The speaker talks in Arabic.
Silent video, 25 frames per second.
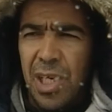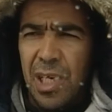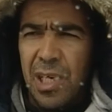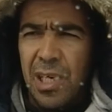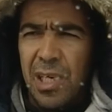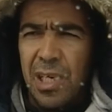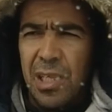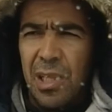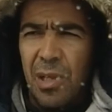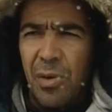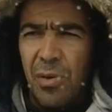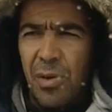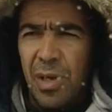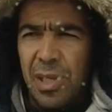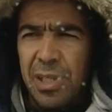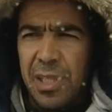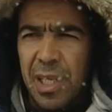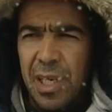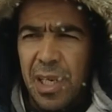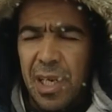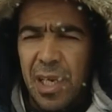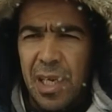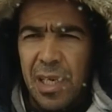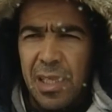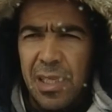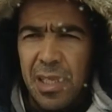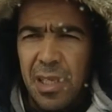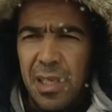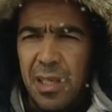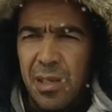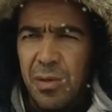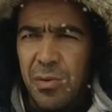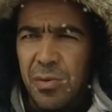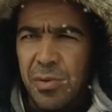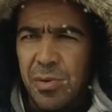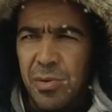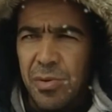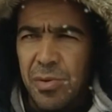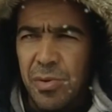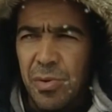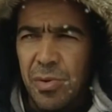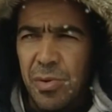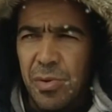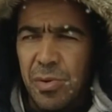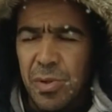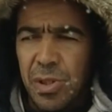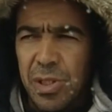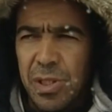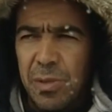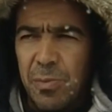راه غادي نحاولوا ان شاء الله نطلقوا هذه الطريق
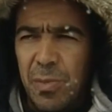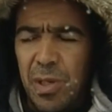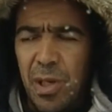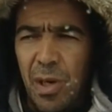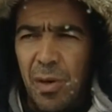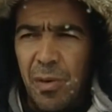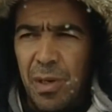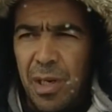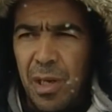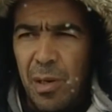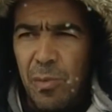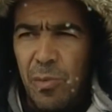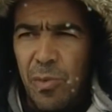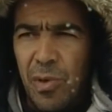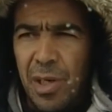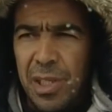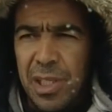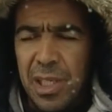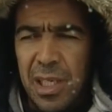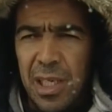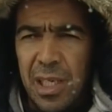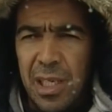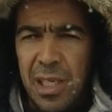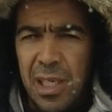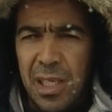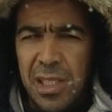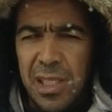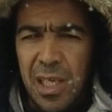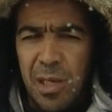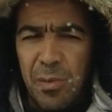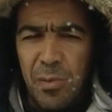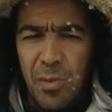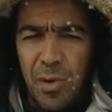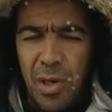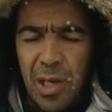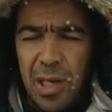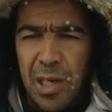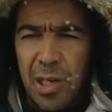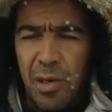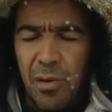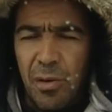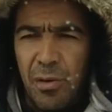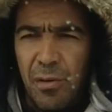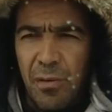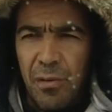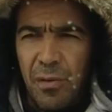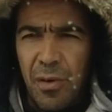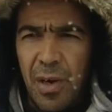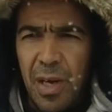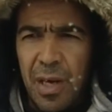هذه نتمنوا ان المواطنين
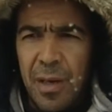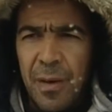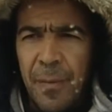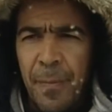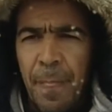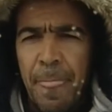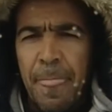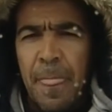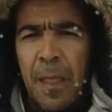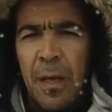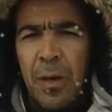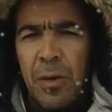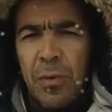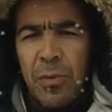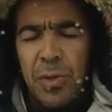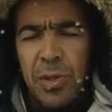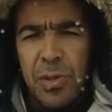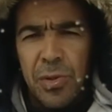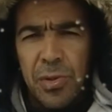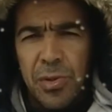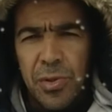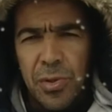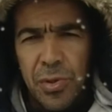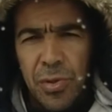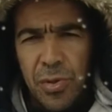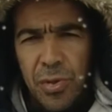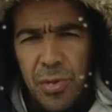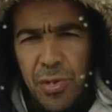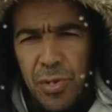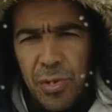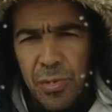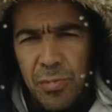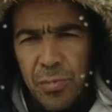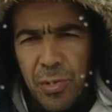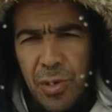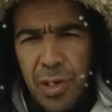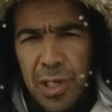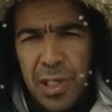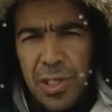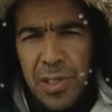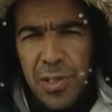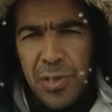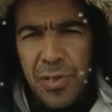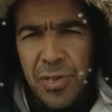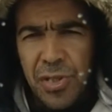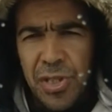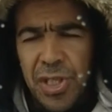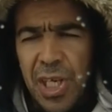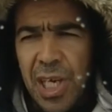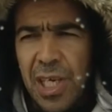يحترموا غير لي كونفوا
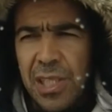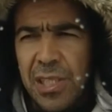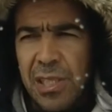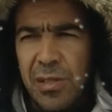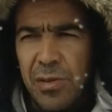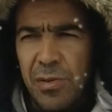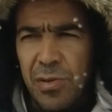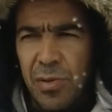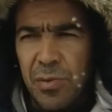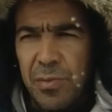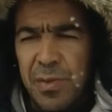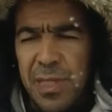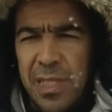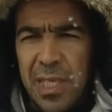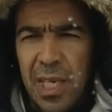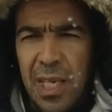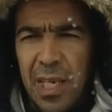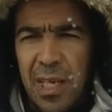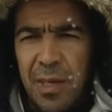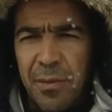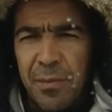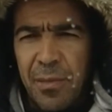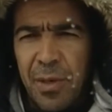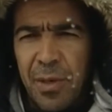ويدوزوا مور لي زونجا حتى